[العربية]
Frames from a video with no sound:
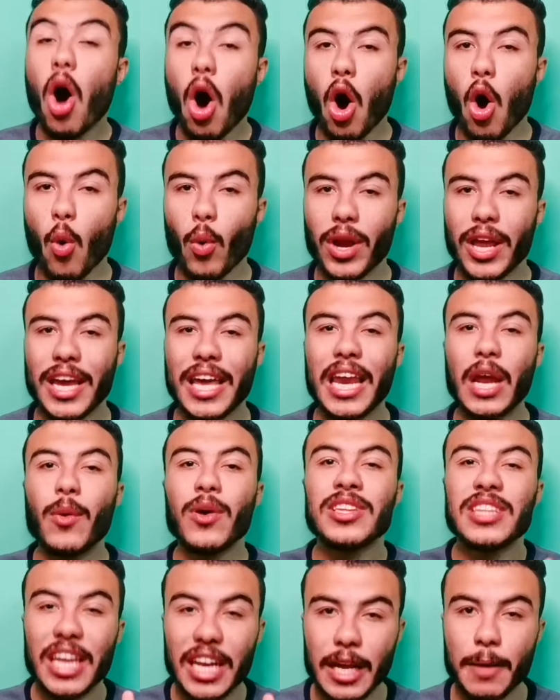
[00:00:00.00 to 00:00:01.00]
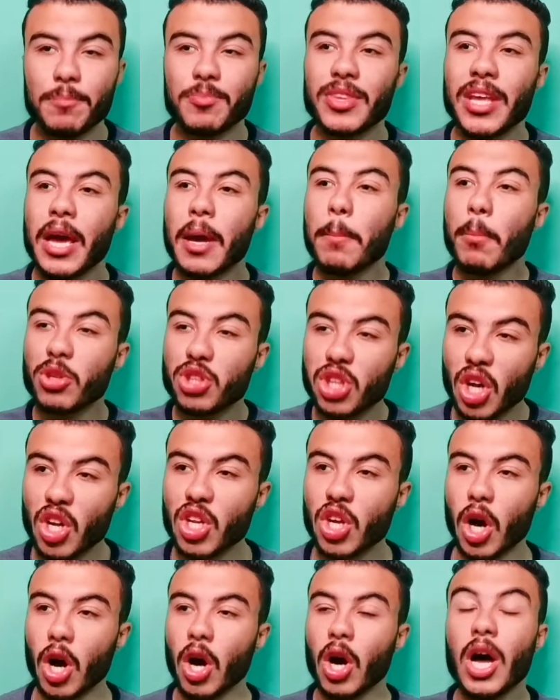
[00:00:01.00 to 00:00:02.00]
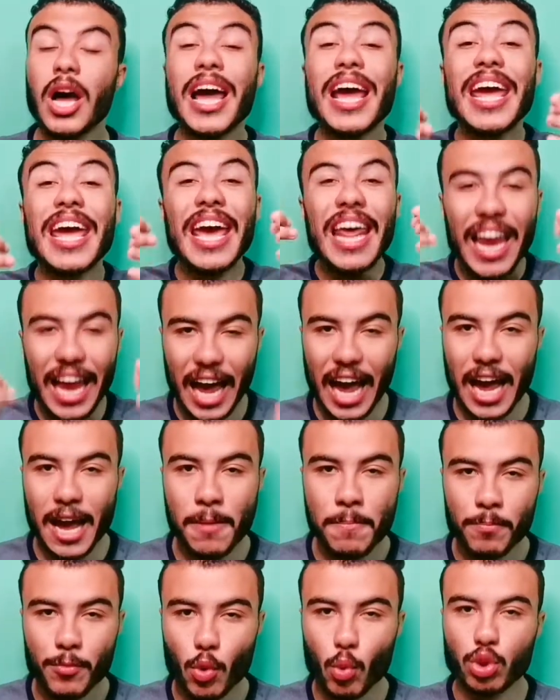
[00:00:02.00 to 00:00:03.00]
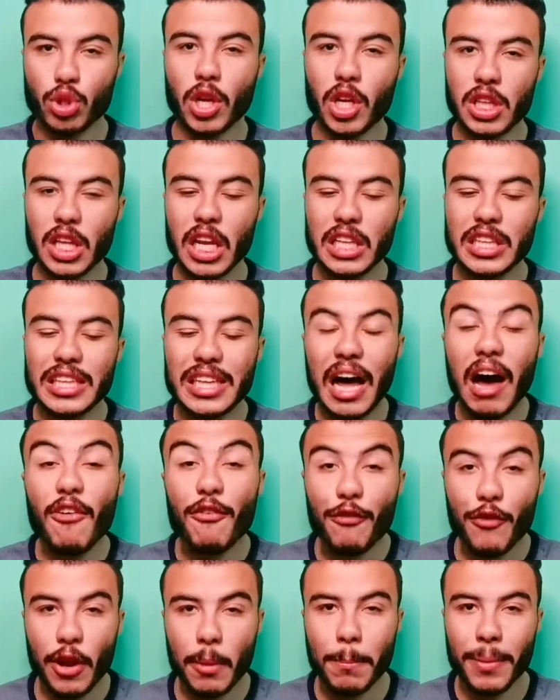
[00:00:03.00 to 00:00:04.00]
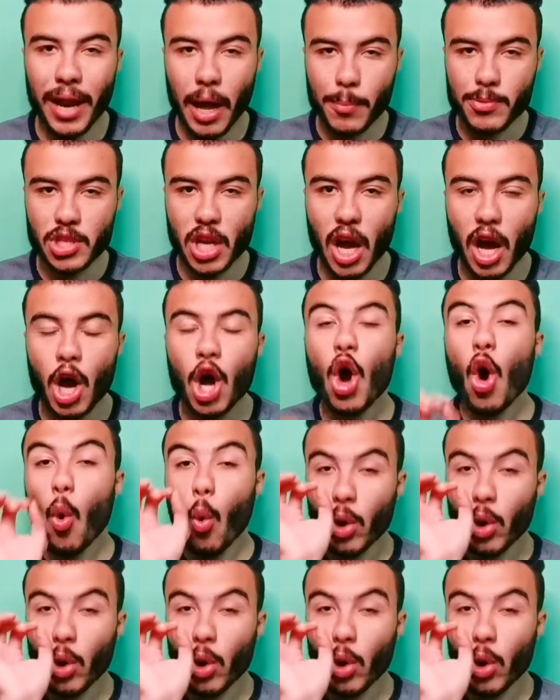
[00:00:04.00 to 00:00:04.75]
اه ولكن لو انت لعبت بطريقه كلحه وطريقه اللي انت تقفل الملعب صح